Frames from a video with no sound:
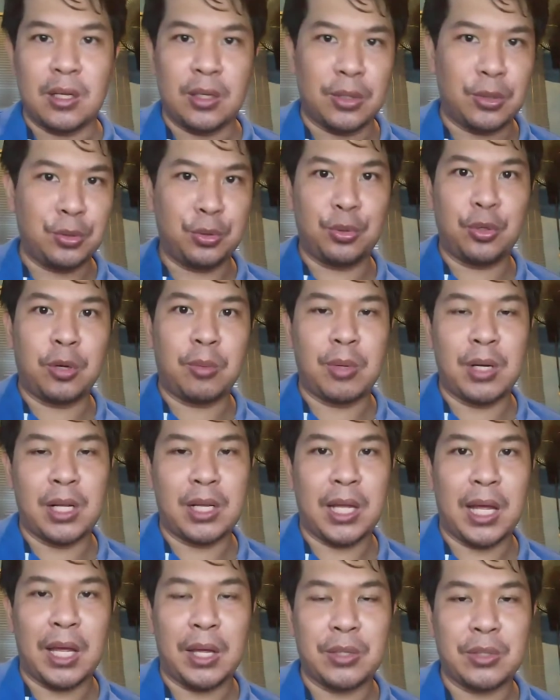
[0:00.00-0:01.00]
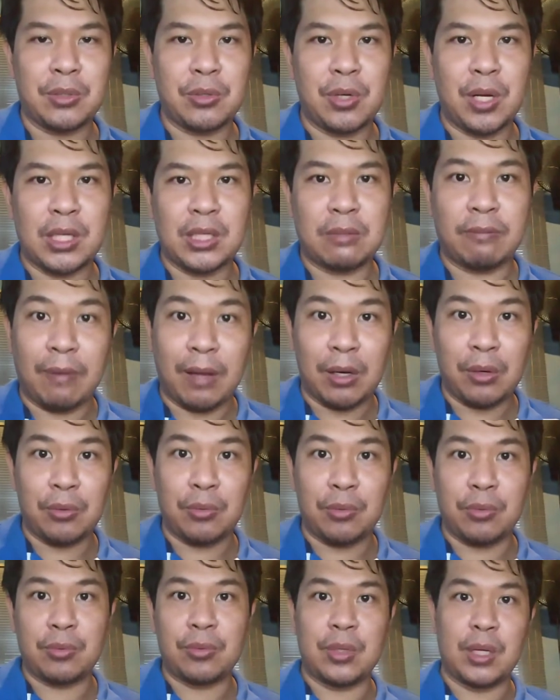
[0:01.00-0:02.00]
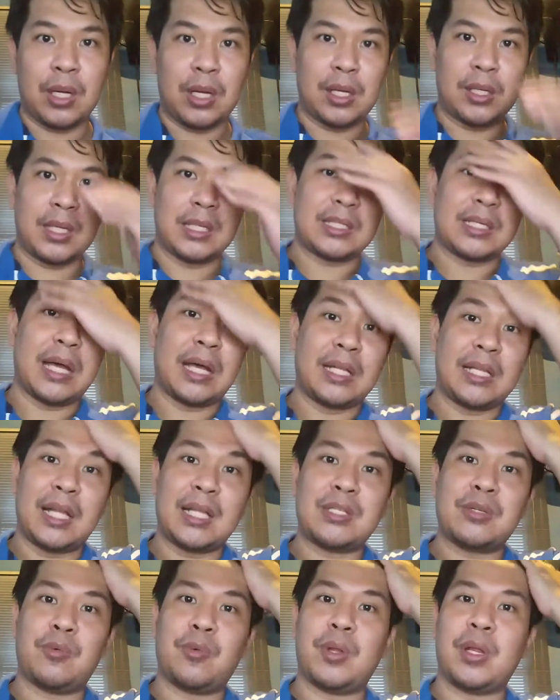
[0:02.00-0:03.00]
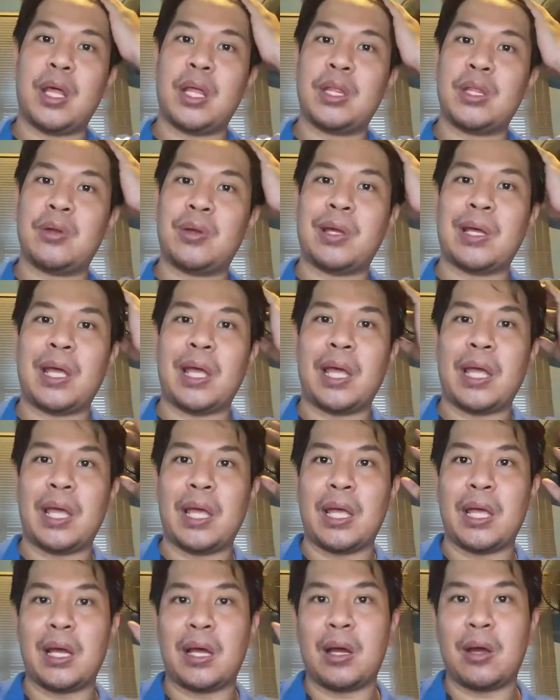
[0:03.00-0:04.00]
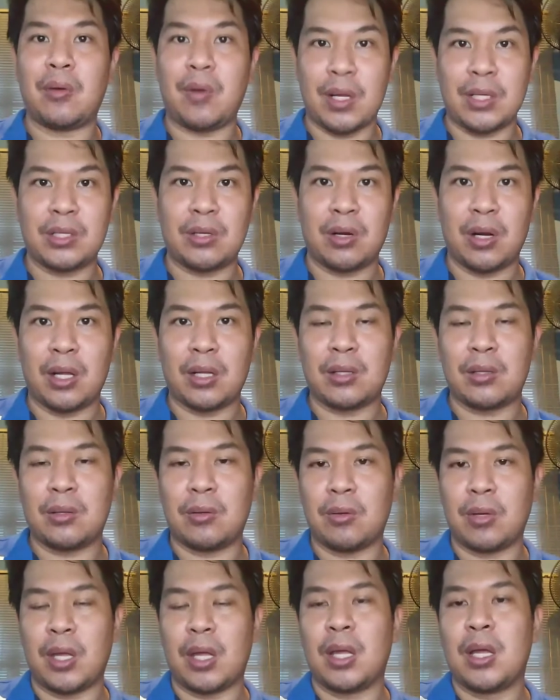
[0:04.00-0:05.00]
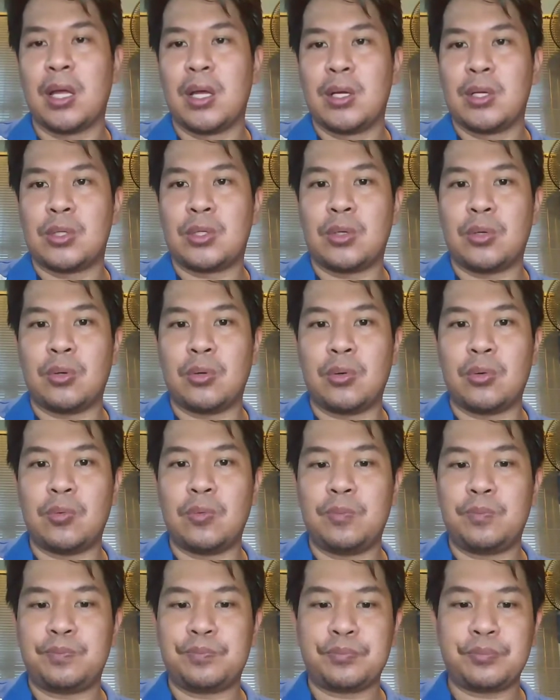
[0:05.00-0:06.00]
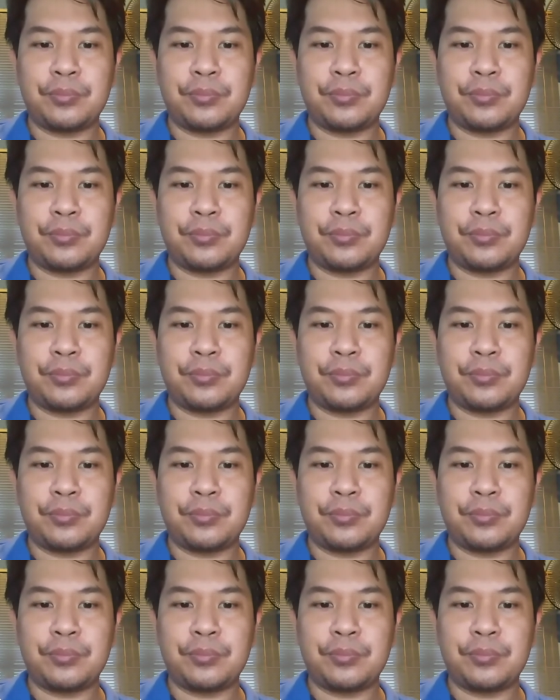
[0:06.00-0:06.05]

new normal na tayo so let's follow uh, these guidelines when entering a uh, restaurant okay so